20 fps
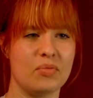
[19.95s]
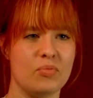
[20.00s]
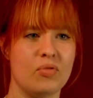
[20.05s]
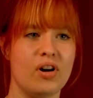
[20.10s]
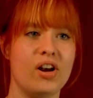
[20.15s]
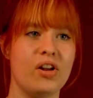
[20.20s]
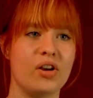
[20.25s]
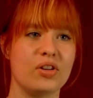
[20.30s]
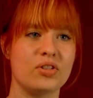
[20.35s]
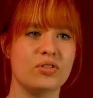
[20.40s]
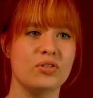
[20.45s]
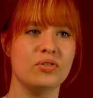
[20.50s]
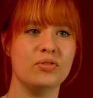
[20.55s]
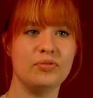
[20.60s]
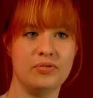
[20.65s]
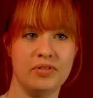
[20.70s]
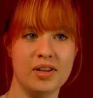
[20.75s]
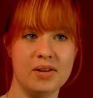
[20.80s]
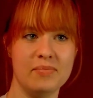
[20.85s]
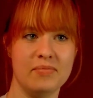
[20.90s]
Bon, alors ce
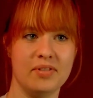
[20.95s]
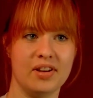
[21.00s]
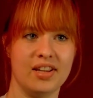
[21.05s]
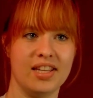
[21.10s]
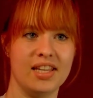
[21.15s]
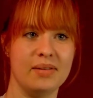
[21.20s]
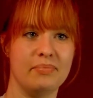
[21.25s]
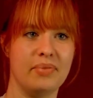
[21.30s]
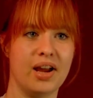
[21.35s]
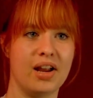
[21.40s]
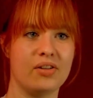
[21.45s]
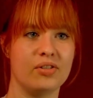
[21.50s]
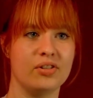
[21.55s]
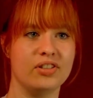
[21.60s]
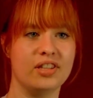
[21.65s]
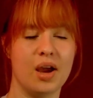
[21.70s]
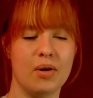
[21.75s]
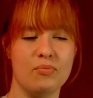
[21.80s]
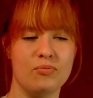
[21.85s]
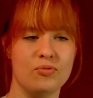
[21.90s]
film, il
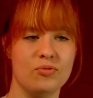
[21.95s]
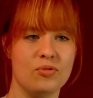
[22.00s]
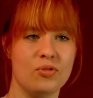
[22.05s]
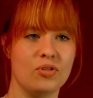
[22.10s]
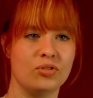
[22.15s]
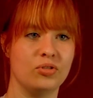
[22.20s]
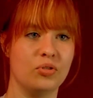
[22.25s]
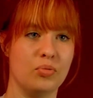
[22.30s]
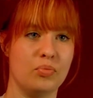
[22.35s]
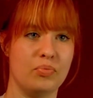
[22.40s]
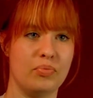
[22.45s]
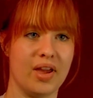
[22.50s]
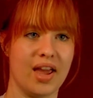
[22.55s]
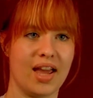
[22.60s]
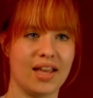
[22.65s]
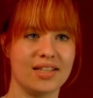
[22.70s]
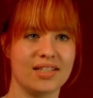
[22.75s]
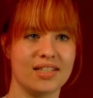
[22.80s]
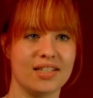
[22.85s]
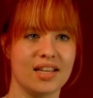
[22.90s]
parle d'amour, de
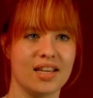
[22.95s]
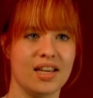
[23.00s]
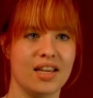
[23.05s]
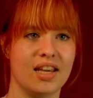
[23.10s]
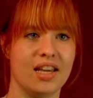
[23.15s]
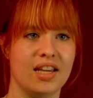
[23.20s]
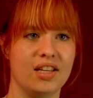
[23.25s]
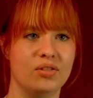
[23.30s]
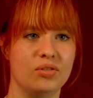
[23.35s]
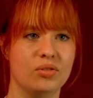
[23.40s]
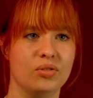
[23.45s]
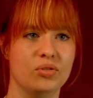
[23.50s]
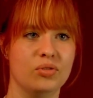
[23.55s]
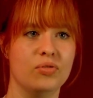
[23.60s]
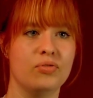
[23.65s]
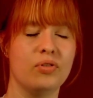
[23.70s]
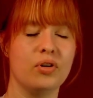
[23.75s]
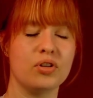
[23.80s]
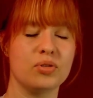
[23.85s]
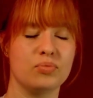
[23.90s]
perte et
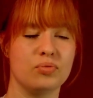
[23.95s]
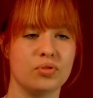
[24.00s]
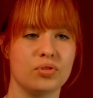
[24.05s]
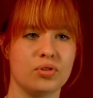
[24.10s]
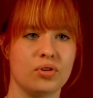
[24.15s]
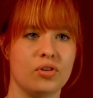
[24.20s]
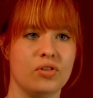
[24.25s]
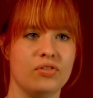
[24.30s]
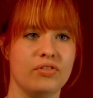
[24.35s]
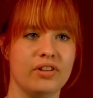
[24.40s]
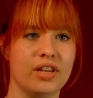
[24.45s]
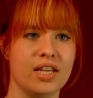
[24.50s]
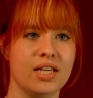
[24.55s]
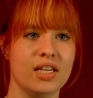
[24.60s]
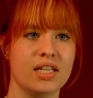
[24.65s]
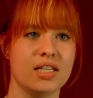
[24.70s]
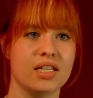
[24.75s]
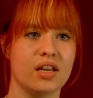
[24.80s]
de, force pour se relever.